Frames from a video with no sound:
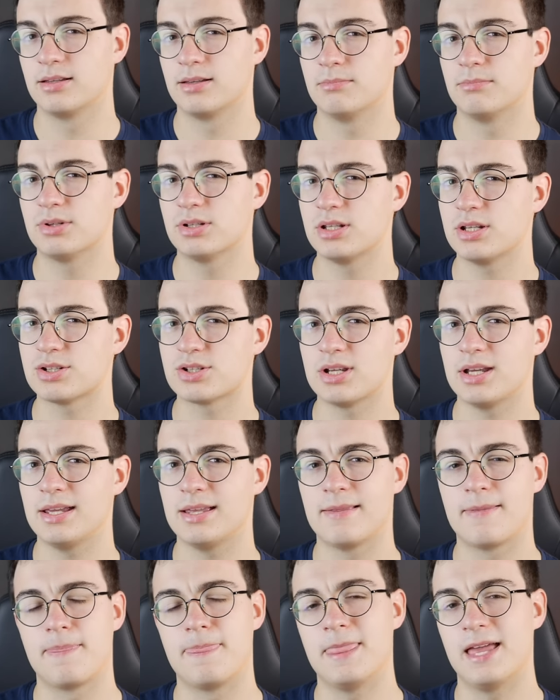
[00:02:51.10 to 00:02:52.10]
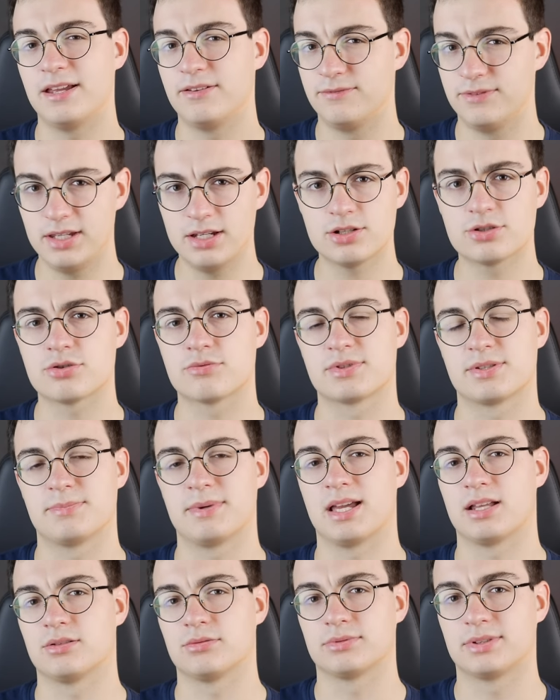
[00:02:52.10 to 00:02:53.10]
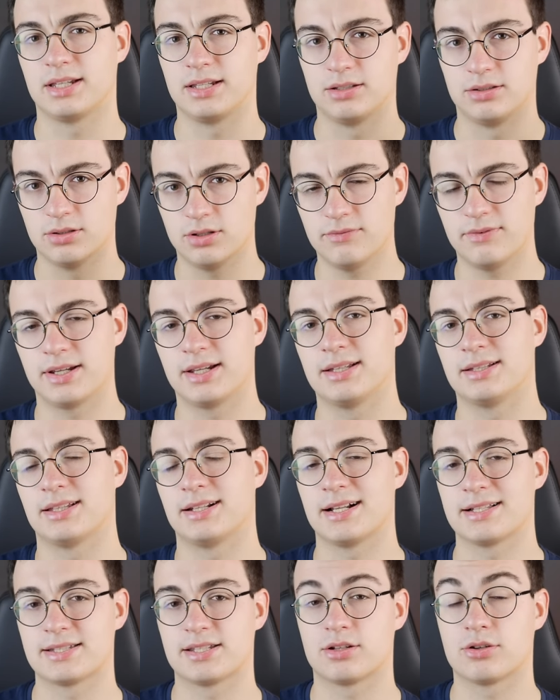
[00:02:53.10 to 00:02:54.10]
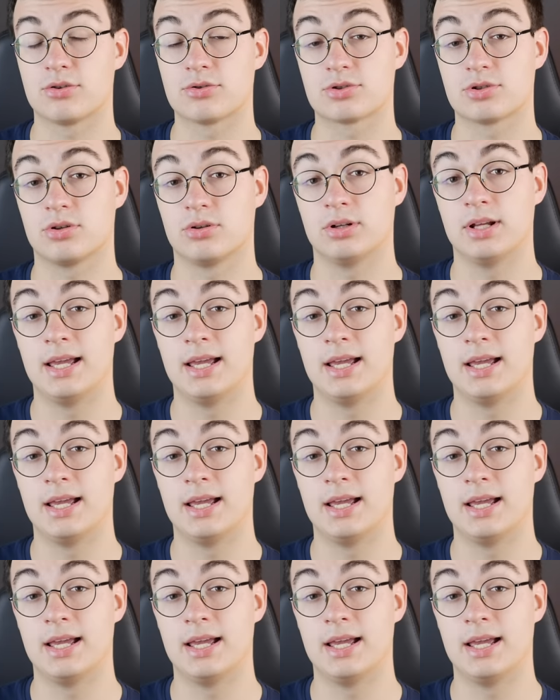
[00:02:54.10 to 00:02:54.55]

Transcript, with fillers: Myślę, że największą zmianą tej nowej generacji konsol